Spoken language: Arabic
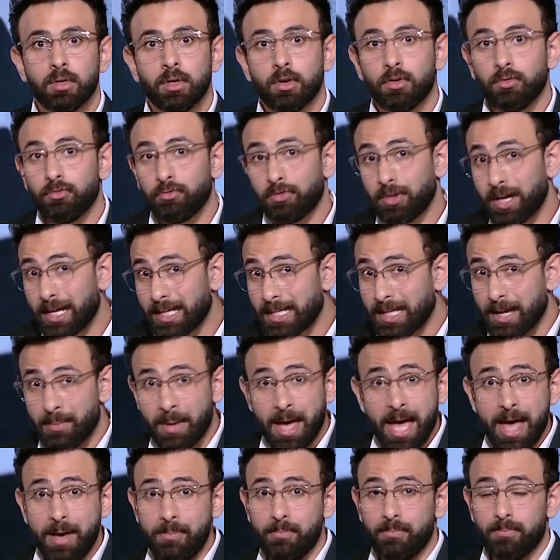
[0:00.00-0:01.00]

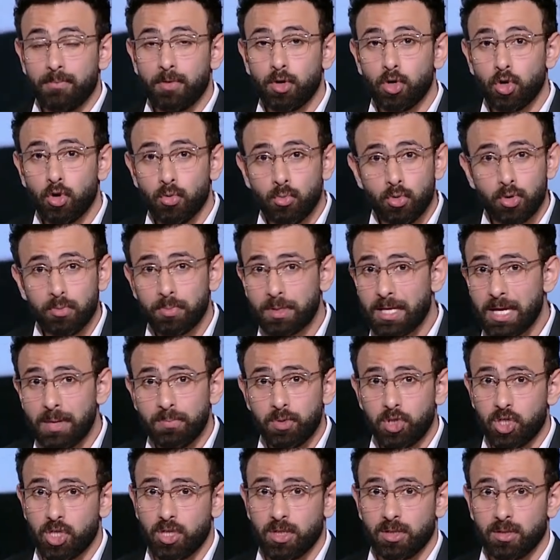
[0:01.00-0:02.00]
فتمام الامور
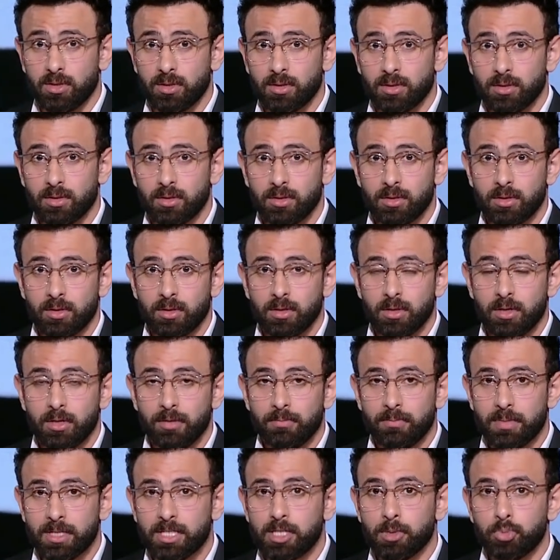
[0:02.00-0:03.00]
بتمشي
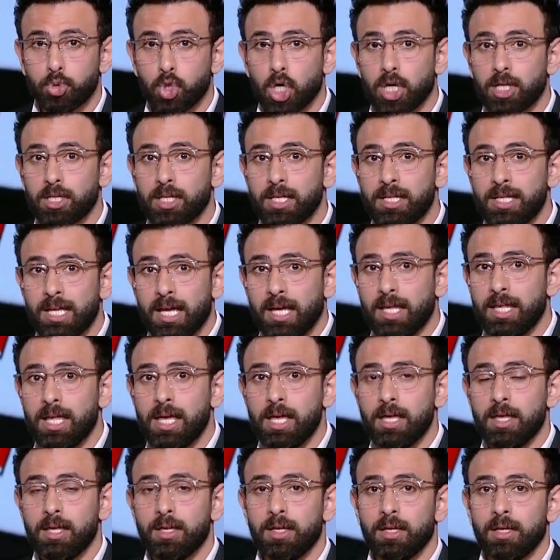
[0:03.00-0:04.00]
بس بشرط ان
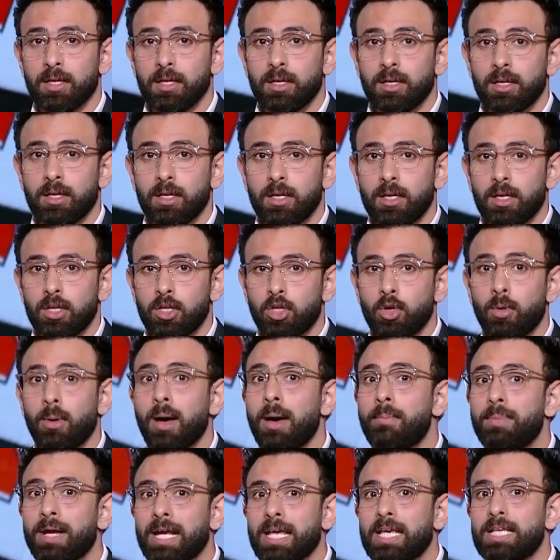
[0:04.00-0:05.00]
احنا نبقى
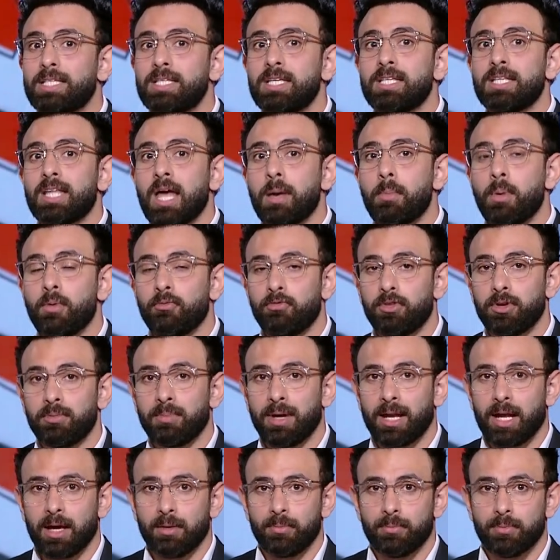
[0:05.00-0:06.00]
مركزين دايما في
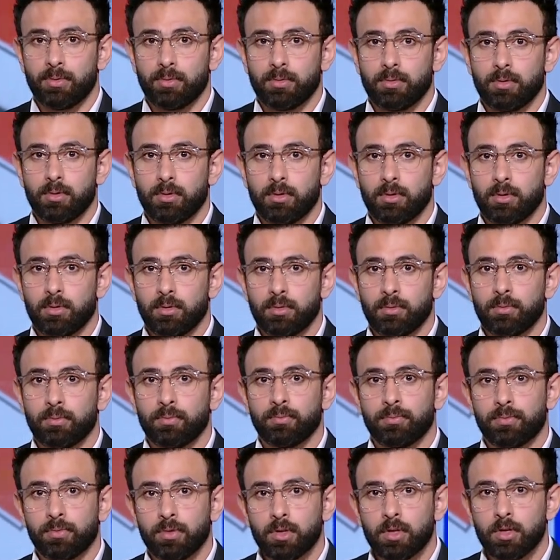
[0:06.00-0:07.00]
الملعب
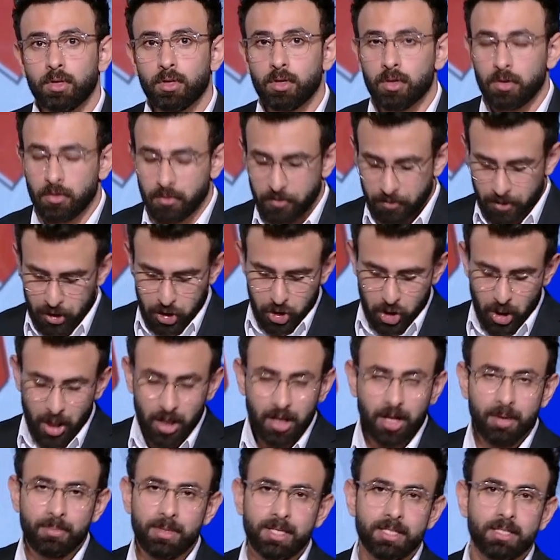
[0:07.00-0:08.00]
فان شاء
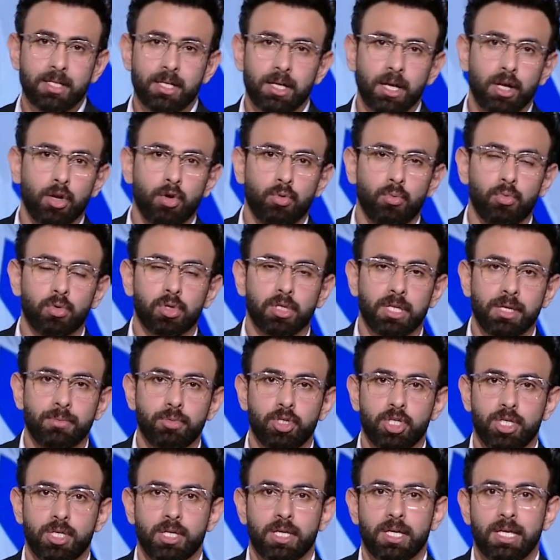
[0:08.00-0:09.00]
الله باذن الله الامور
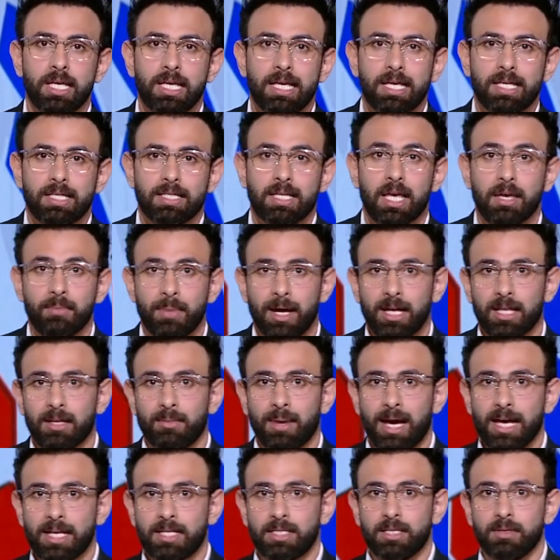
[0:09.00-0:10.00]
تمشي زي ما احنا
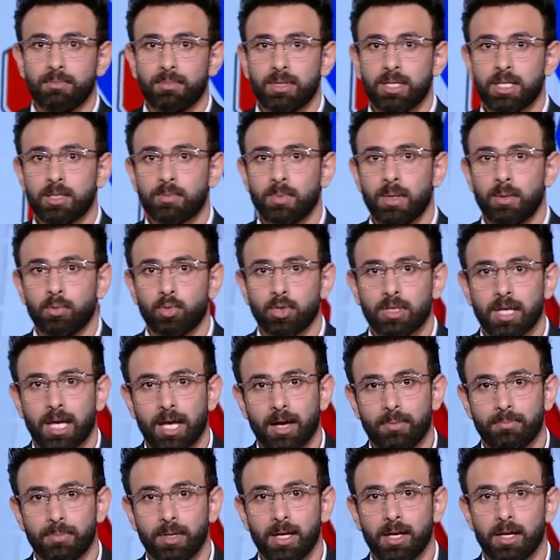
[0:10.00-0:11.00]
عايزين بالنسبه
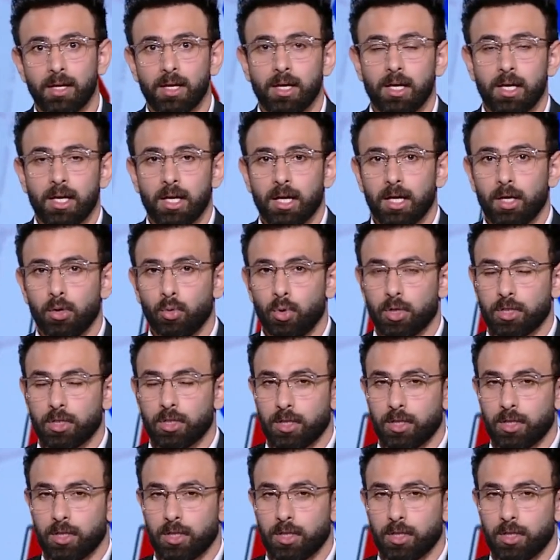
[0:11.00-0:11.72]
لمنتخبنا الوطني